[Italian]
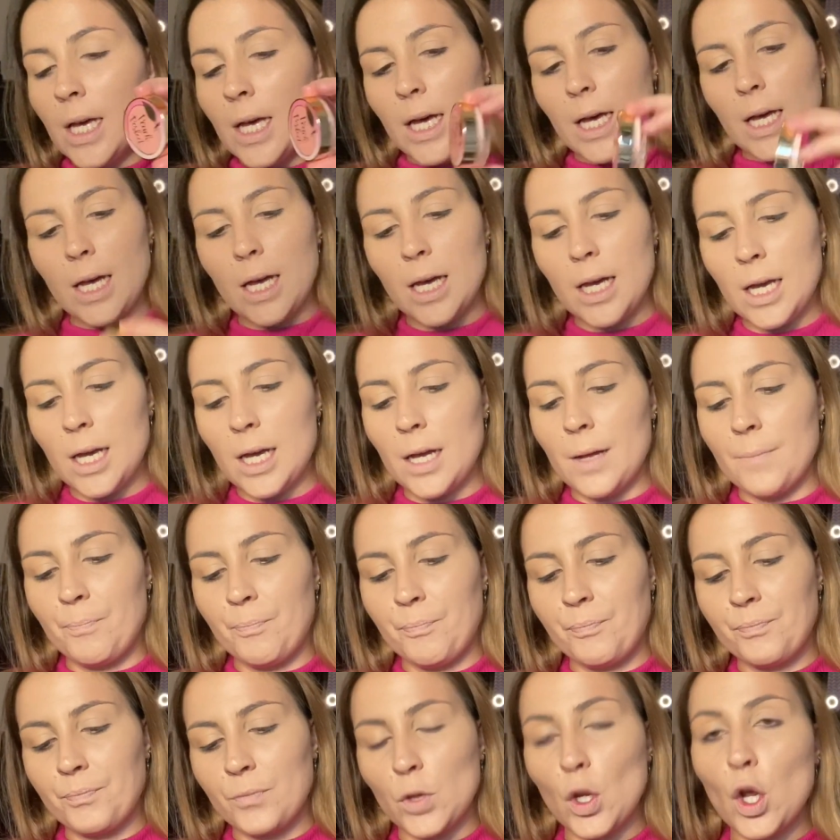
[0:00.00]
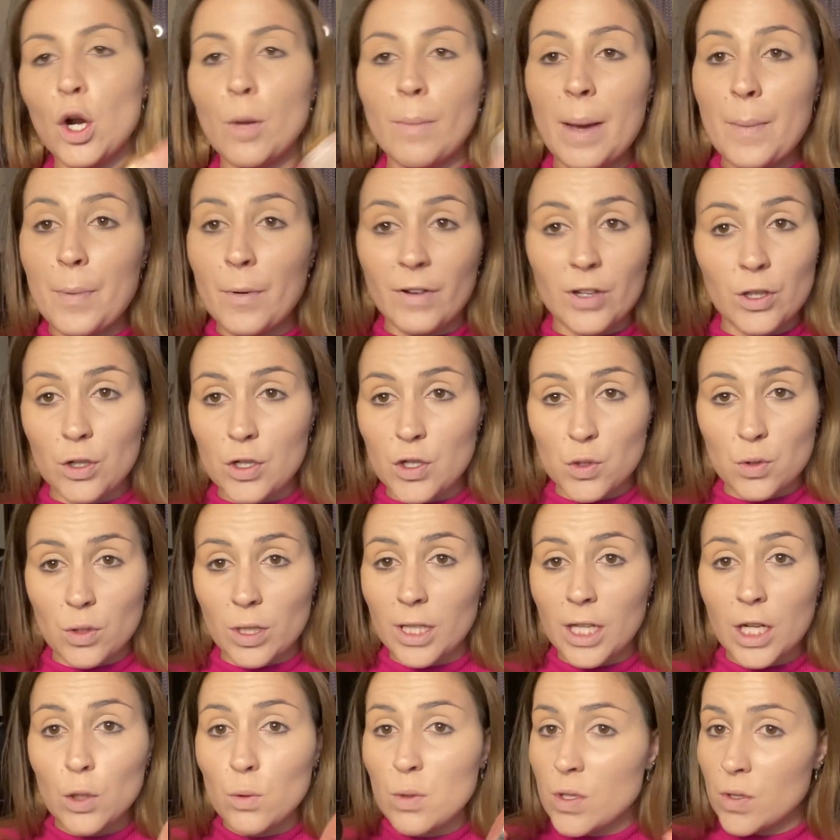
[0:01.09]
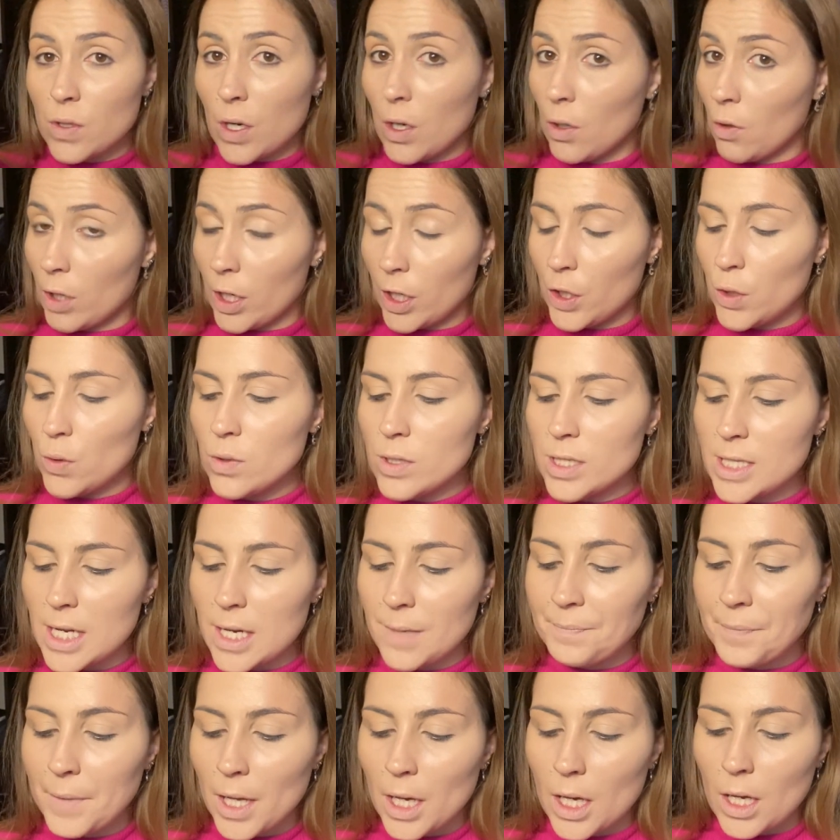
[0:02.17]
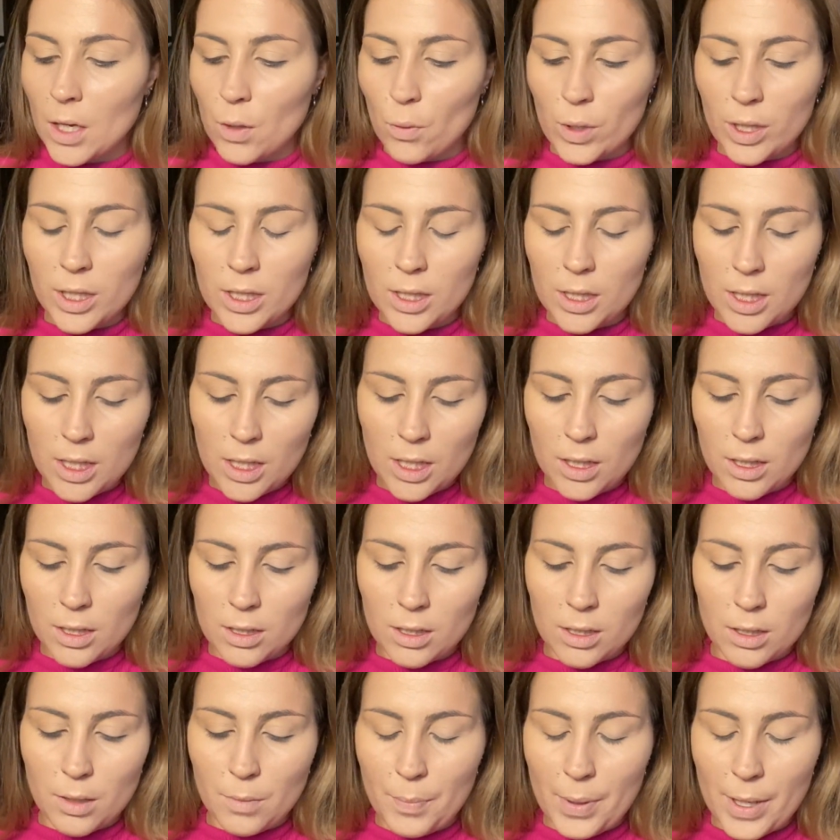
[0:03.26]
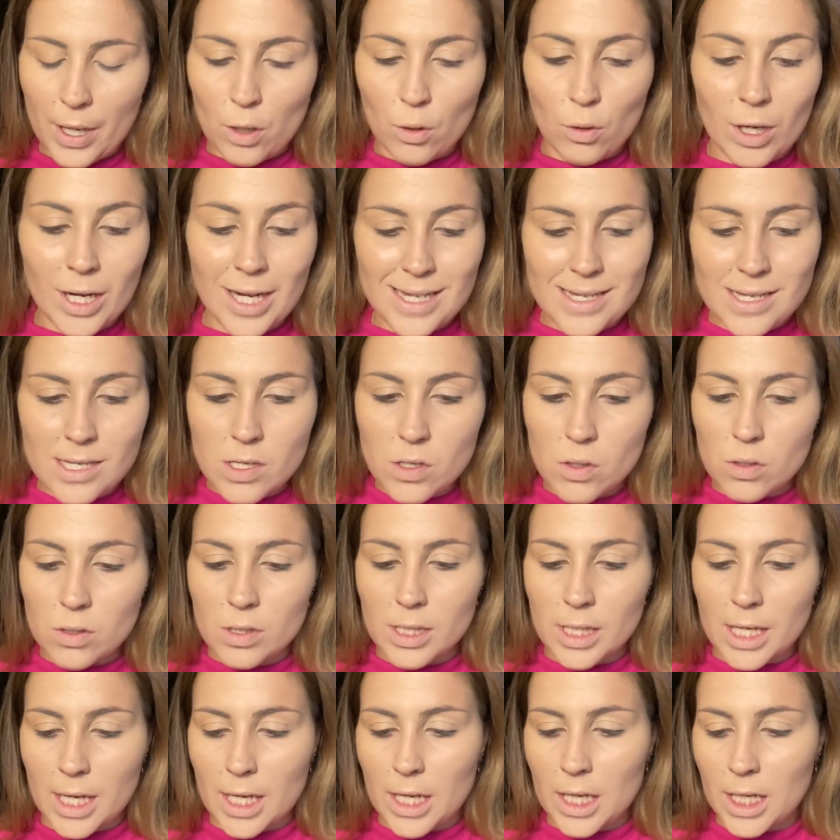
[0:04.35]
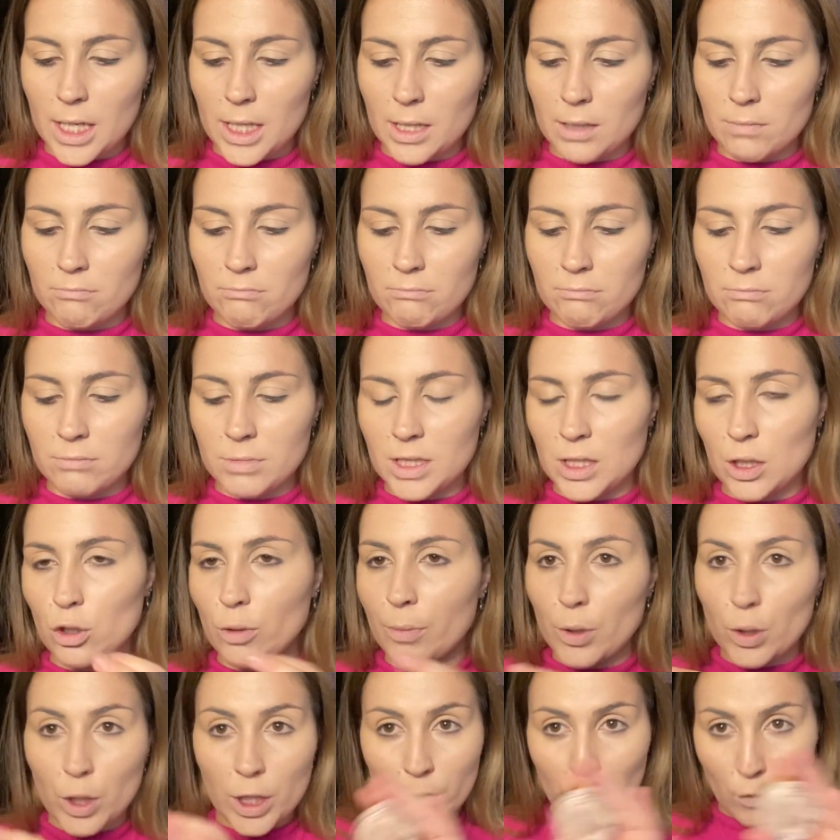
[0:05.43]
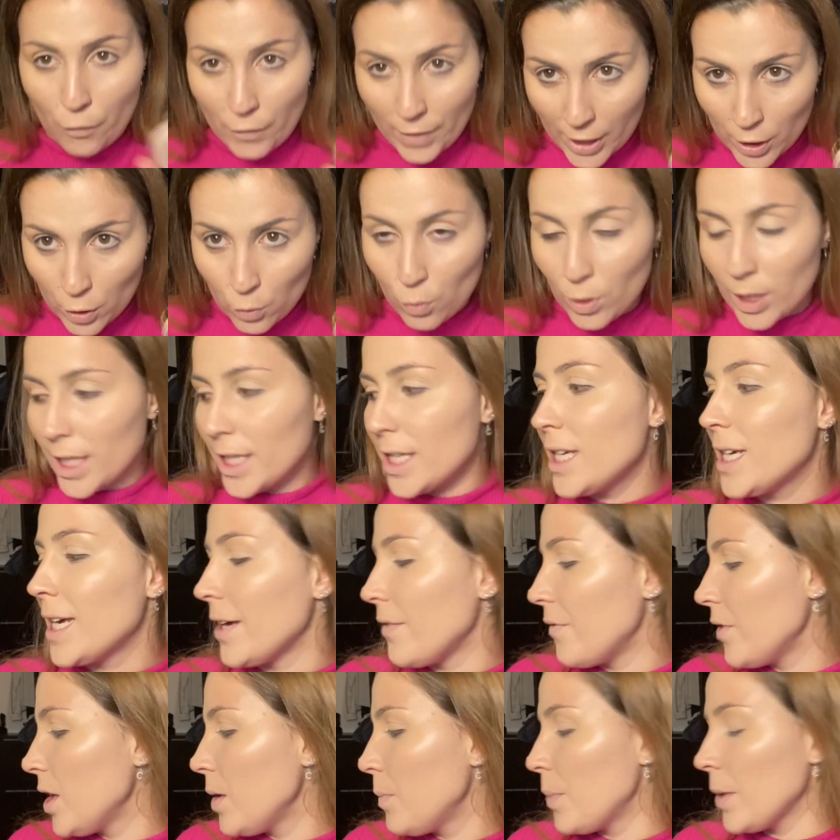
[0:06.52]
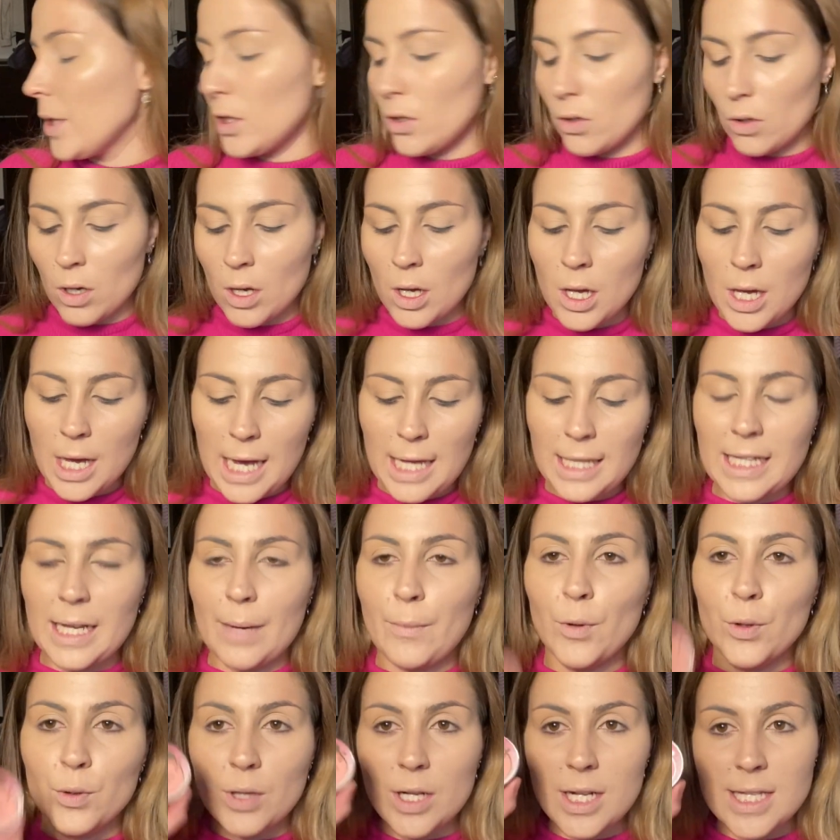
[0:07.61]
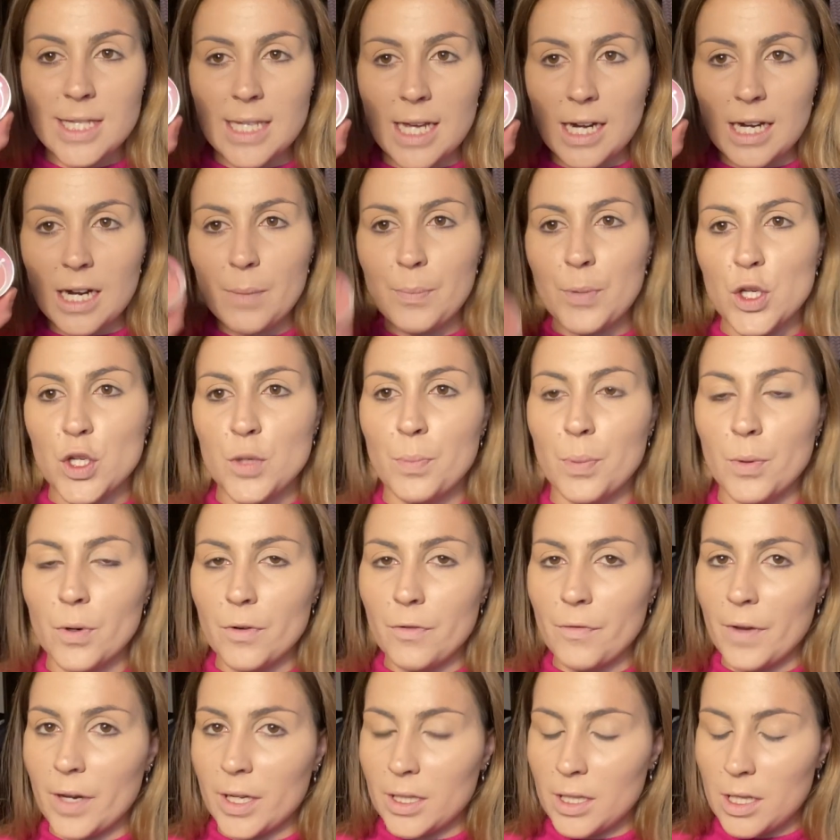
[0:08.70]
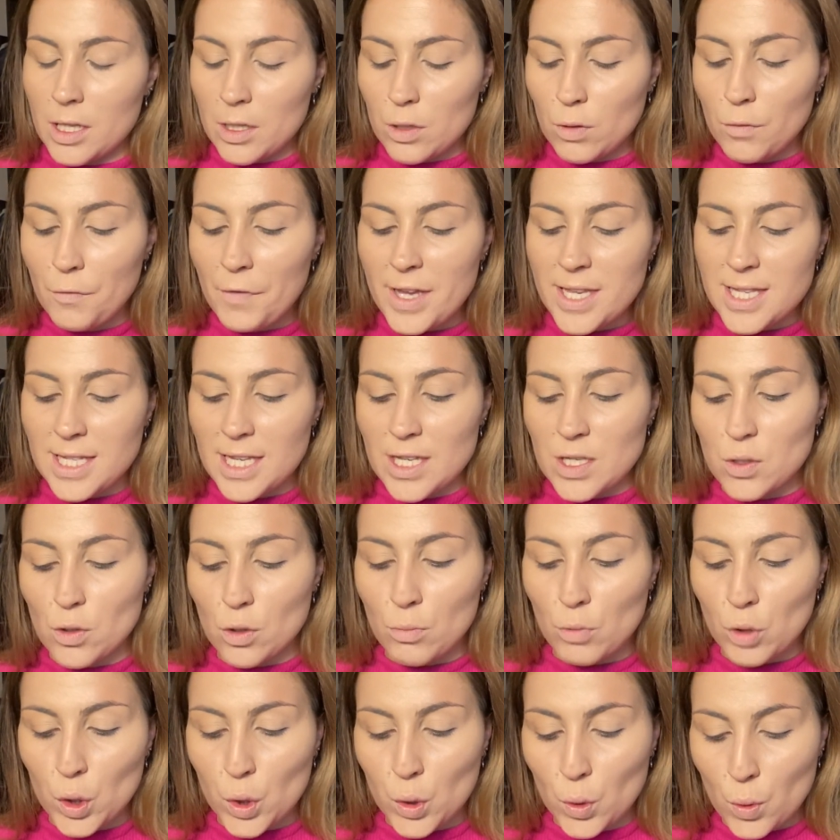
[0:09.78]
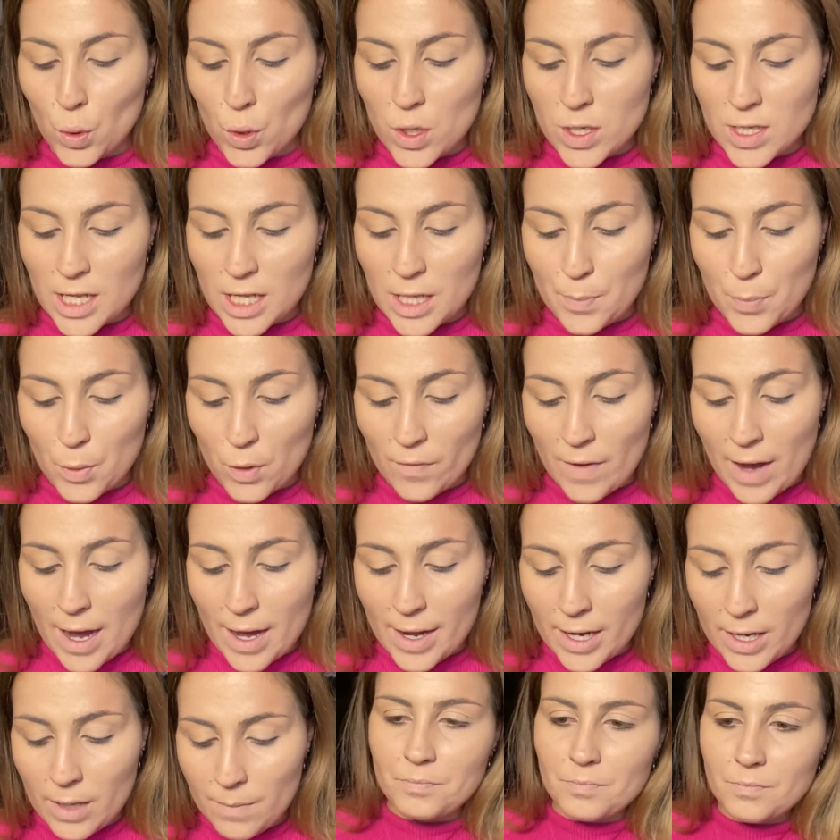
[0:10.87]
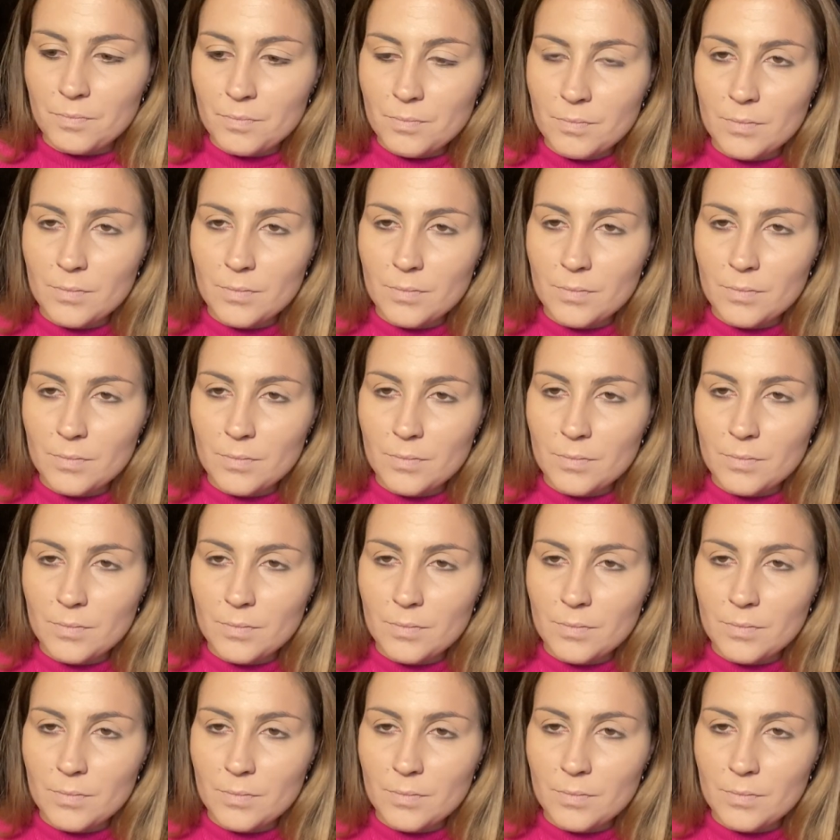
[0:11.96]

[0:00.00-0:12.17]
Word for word: Um, non ho mai provato nessuna delle due, sono ancora chiuse, quindi uh, per l'occasione, siccome non devo fare nulla di che, vi ripeto, andiamo a utilizzare la Peach Perfect di Too Faced che sono molto curiosa di provare.